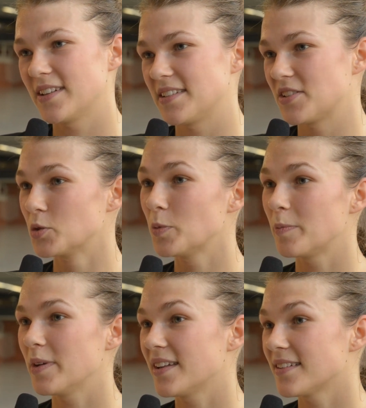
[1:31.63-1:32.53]
dass ich super
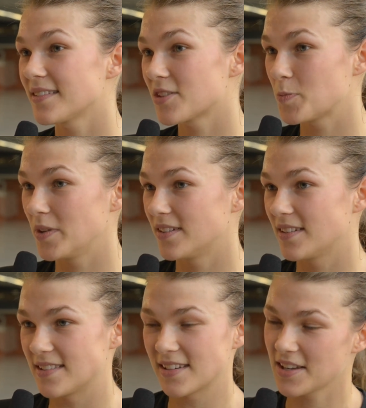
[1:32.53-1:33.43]
bin, Spielen,
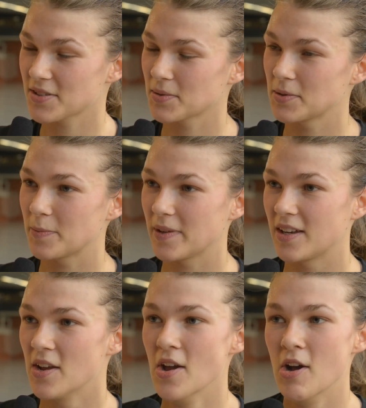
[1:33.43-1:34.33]
dass ich nicht so gut bin.